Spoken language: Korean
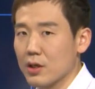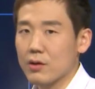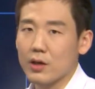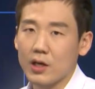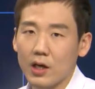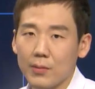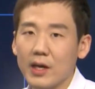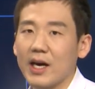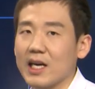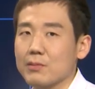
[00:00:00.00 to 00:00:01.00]
or a cup
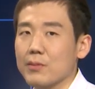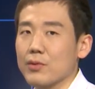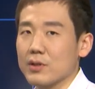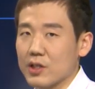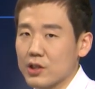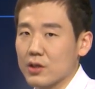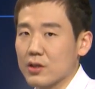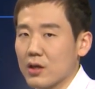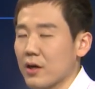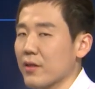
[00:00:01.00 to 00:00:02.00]
has been
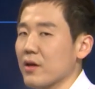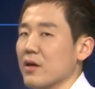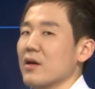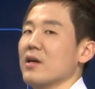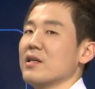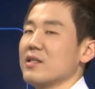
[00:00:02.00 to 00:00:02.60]
positioned on the desk.